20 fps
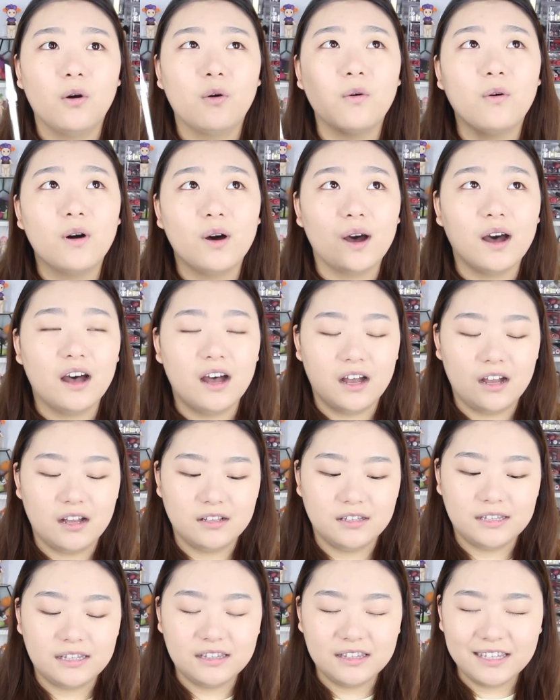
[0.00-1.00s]
我
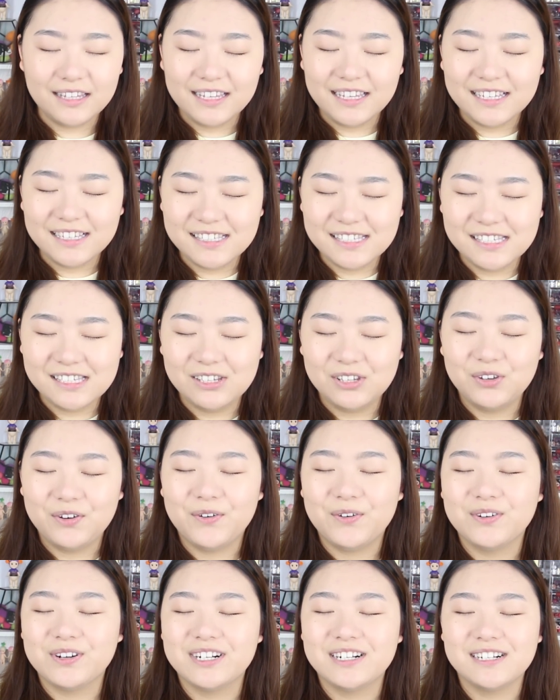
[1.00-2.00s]
第一次
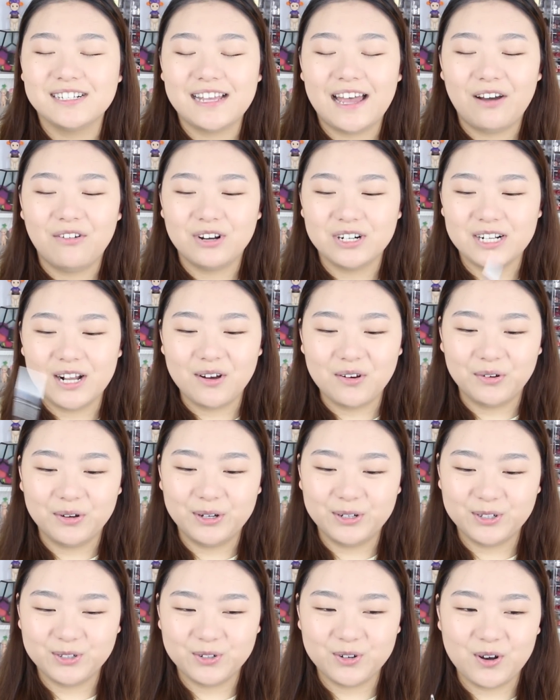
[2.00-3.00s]
用是在我上
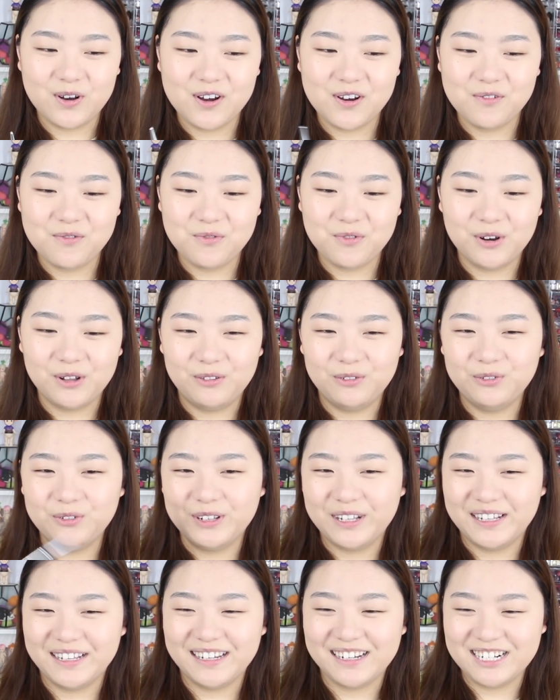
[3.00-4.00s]
回说我
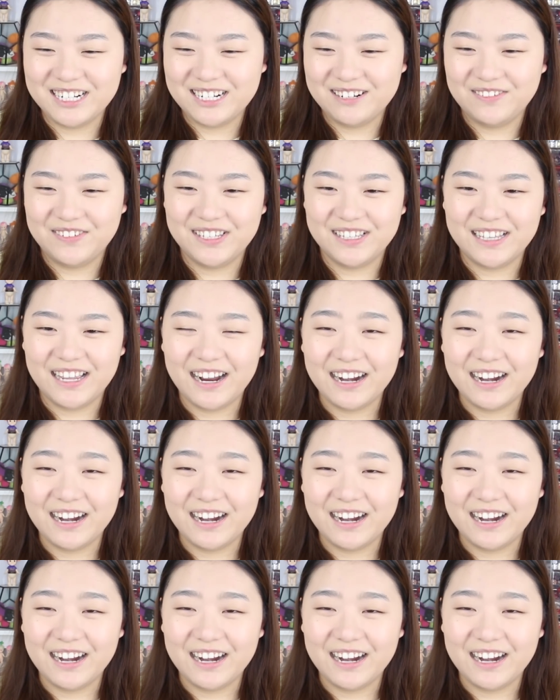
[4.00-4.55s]
录了那个视频，